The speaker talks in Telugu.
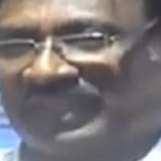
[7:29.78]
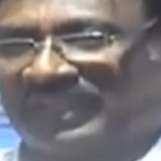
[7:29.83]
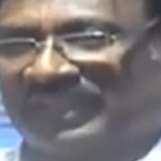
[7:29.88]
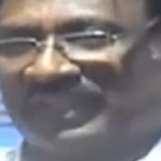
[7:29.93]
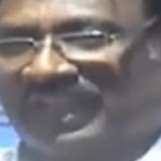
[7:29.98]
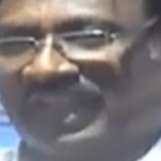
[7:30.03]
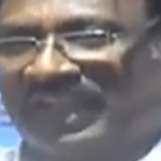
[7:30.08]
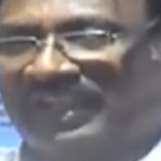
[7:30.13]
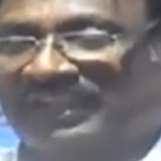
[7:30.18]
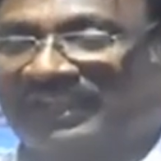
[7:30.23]

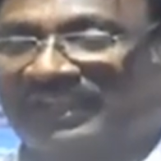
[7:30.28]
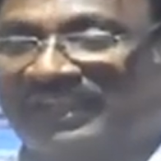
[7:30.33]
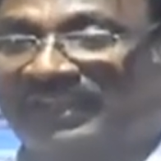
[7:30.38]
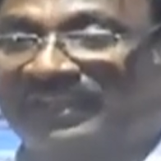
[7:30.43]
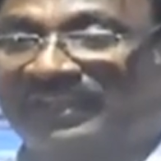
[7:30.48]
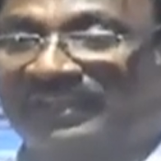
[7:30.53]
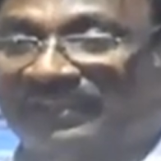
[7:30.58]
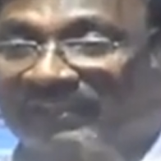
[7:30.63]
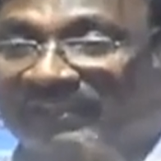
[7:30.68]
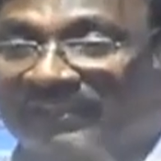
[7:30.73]
కానీ
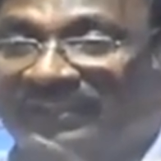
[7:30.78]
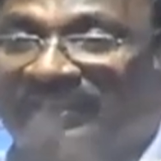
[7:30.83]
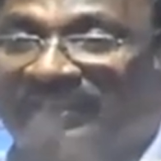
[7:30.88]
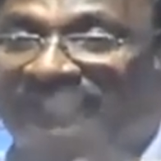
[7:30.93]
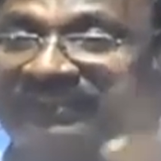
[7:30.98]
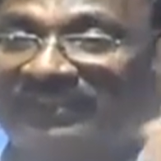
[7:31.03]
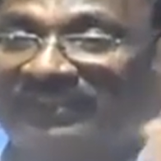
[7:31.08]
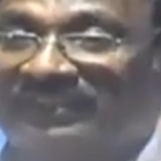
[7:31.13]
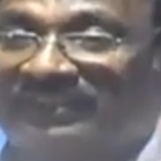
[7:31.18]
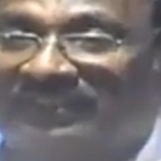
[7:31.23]

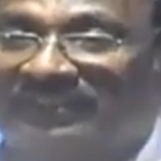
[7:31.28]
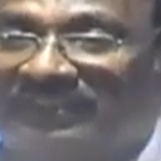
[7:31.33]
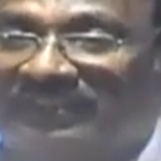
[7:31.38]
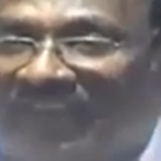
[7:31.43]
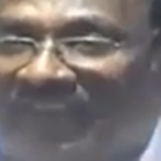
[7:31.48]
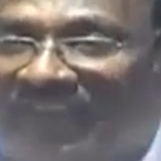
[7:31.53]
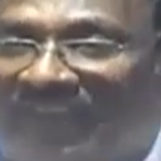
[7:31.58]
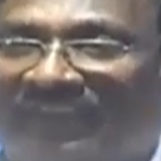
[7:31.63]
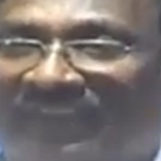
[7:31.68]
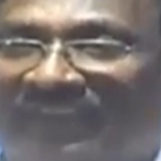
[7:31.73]
దేవుడు
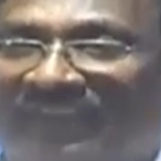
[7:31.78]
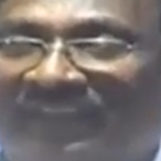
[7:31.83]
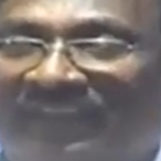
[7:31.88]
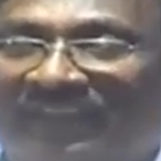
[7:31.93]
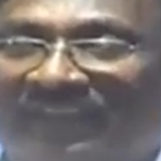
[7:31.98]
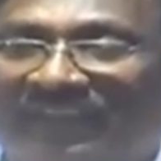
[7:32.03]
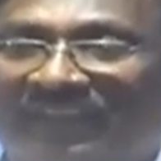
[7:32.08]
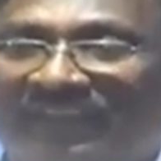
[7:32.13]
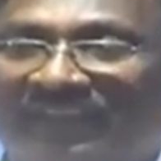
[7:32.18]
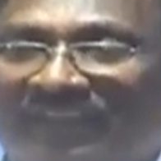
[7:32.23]

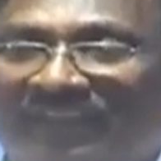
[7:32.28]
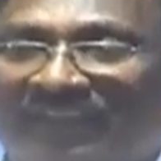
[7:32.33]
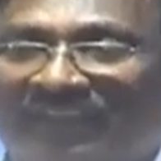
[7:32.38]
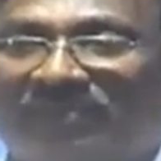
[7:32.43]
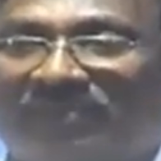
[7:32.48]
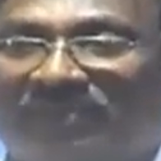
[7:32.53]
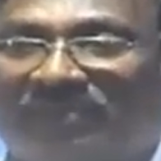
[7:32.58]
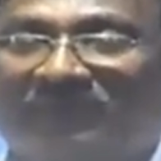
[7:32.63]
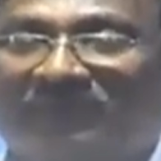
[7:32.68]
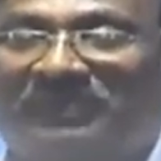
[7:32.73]
ఆయనని
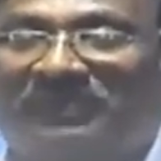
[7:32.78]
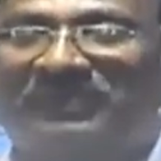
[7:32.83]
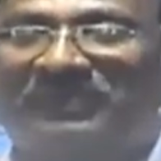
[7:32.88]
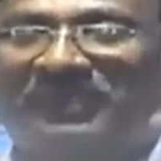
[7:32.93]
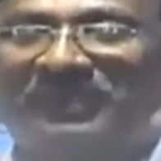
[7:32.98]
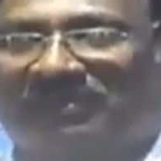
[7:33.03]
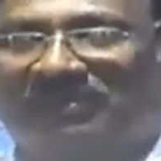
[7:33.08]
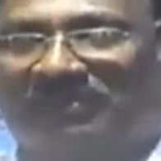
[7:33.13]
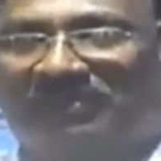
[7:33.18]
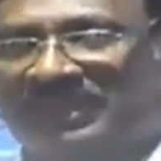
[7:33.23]

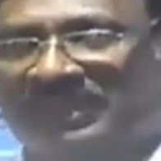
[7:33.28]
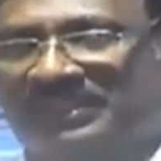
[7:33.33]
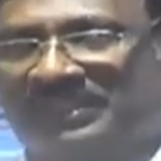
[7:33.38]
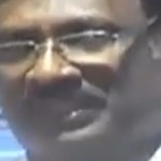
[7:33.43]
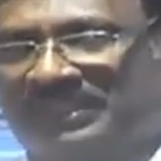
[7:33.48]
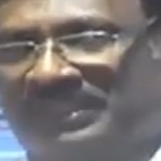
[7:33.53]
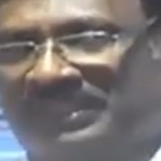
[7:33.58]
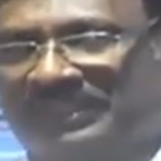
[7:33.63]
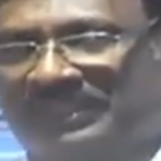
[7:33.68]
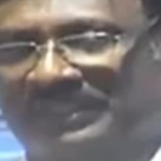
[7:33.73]
పాపముగా
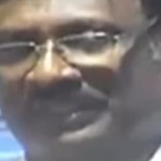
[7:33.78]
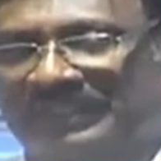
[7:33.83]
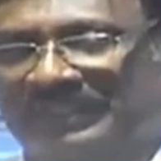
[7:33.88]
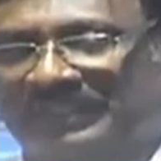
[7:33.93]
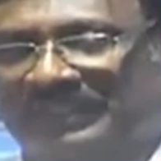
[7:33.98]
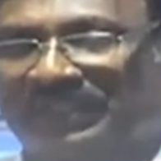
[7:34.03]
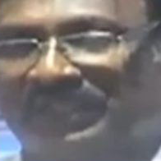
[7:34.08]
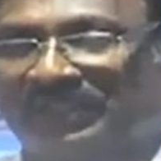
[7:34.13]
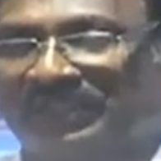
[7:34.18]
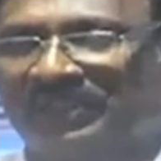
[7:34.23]
మార్చాడంట
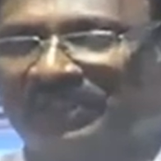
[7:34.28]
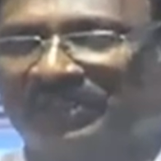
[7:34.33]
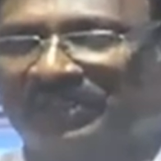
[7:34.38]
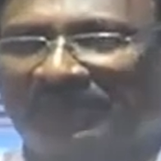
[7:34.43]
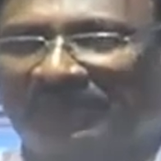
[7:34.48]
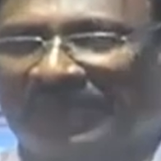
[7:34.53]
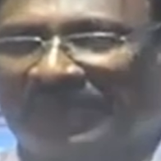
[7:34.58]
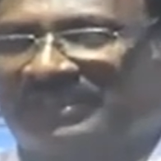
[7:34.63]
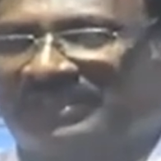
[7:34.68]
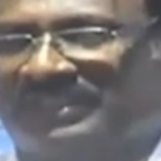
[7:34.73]
ఎందుకు
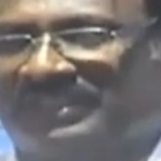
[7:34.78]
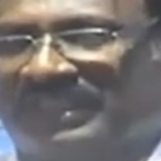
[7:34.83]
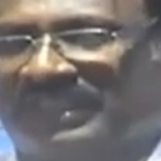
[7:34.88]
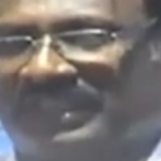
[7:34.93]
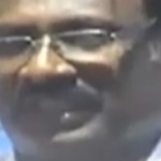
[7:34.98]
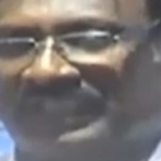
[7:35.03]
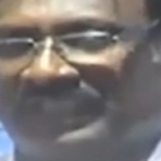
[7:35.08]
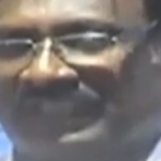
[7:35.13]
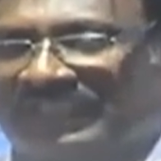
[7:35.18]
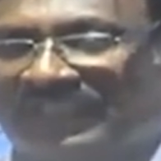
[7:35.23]

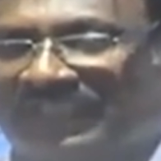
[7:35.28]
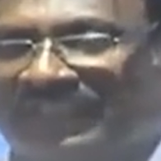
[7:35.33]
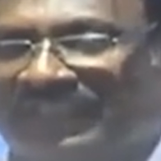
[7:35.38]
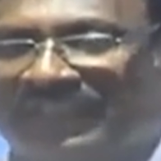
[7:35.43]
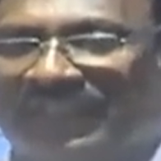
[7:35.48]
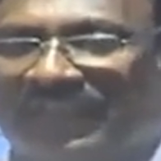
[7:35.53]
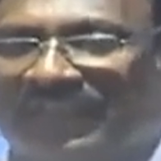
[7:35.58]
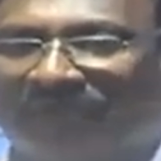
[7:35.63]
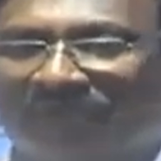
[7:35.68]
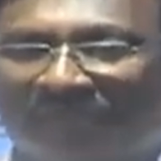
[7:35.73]
మార్చాడంటే
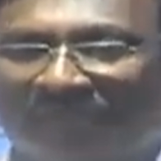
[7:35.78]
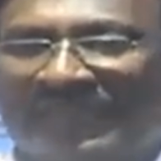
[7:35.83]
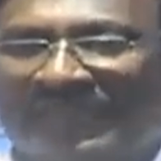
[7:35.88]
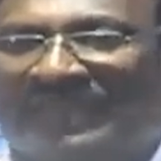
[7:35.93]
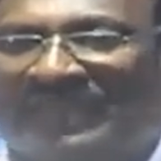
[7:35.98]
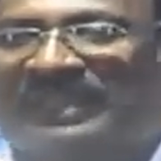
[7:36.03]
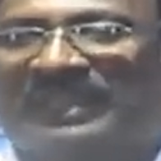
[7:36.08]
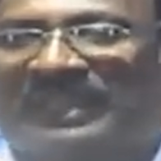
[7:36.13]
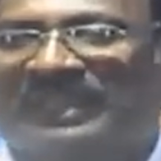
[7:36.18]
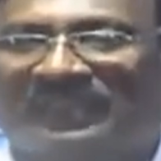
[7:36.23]

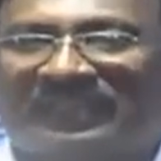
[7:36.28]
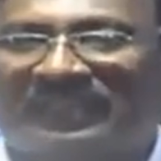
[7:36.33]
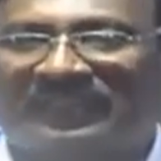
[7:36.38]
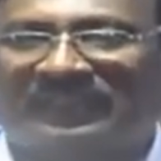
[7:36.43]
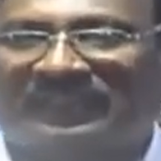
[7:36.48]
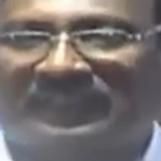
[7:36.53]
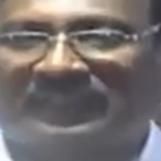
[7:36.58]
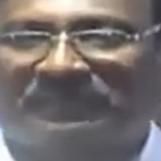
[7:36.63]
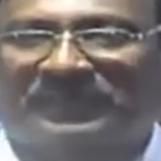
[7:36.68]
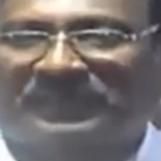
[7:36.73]
మనల్ని
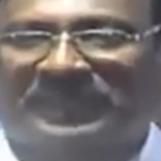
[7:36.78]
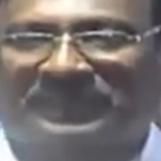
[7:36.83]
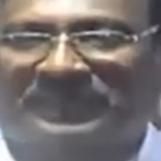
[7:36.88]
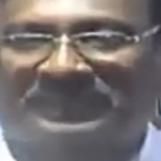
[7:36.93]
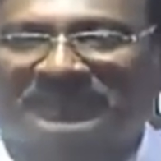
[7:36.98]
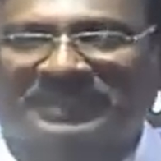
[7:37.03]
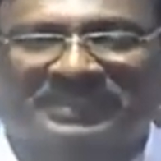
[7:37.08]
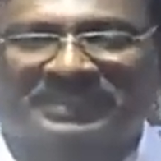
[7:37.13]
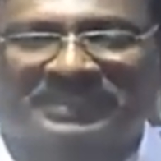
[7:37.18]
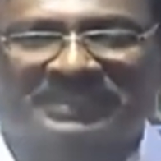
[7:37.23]
అందరినీ
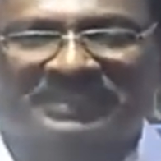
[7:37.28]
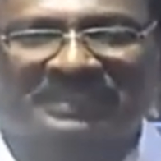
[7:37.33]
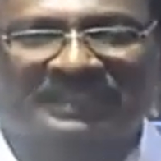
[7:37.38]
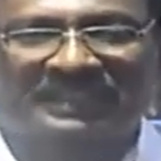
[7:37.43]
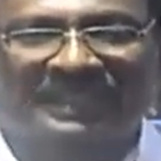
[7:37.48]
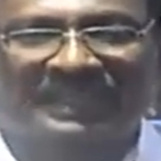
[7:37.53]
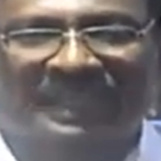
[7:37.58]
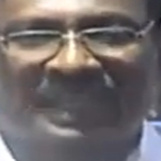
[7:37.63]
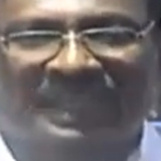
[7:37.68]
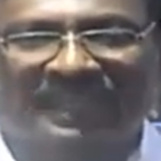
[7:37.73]
ప్రేమించి
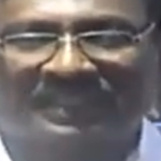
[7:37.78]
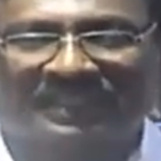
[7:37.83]
ఆయన